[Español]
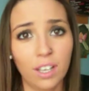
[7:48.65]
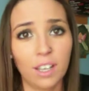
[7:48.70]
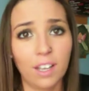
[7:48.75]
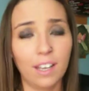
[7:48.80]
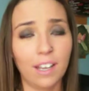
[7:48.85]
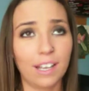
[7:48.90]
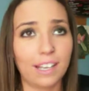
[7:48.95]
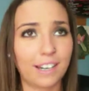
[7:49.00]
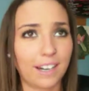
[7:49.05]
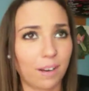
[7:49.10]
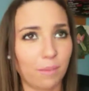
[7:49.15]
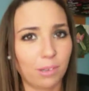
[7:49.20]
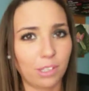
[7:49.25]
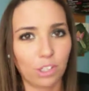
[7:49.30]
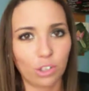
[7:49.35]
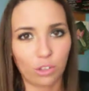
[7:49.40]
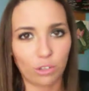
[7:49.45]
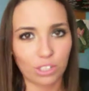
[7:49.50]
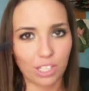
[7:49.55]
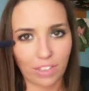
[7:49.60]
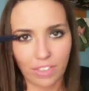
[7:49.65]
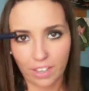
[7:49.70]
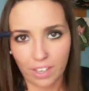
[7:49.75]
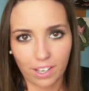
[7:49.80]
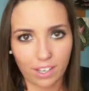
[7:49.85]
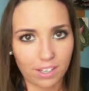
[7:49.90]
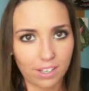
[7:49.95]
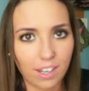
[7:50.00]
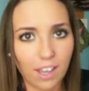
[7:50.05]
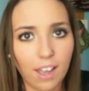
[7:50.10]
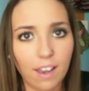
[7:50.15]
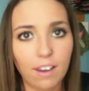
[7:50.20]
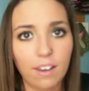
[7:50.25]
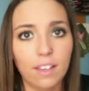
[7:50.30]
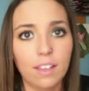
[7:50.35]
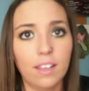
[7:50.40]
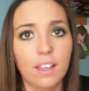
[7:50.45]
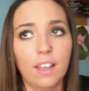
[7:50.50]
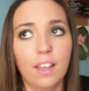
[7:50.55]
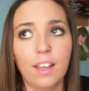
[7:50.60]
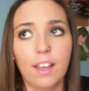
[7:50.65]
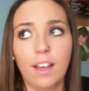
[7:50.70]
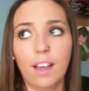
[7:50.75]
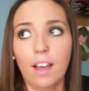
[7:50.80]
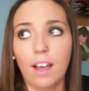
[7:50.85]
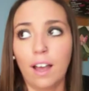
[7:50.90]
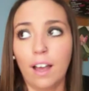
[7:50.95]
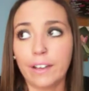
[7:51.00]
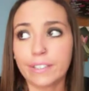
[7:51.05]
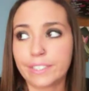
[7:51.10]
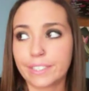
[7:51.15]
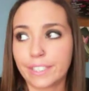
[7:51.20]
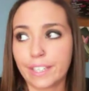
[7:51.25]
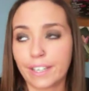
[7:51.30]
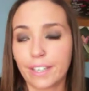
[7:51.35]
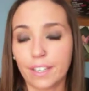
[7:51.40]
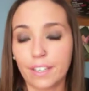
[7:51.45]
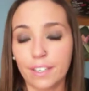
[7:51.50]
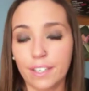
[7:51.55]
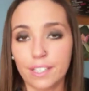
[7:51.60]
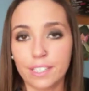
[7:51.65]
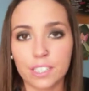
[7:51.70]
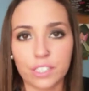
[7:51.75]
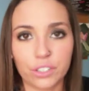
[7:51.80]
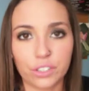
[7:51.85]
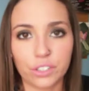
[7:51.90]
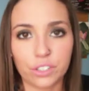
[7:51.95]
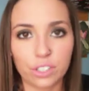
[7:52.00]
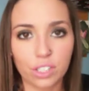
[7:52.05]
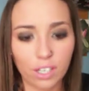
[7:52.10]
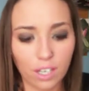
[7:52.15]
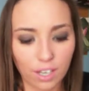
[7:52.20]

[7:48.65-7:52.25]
El rabillo se hace genial. Así que, ¿qué queréis que os diga?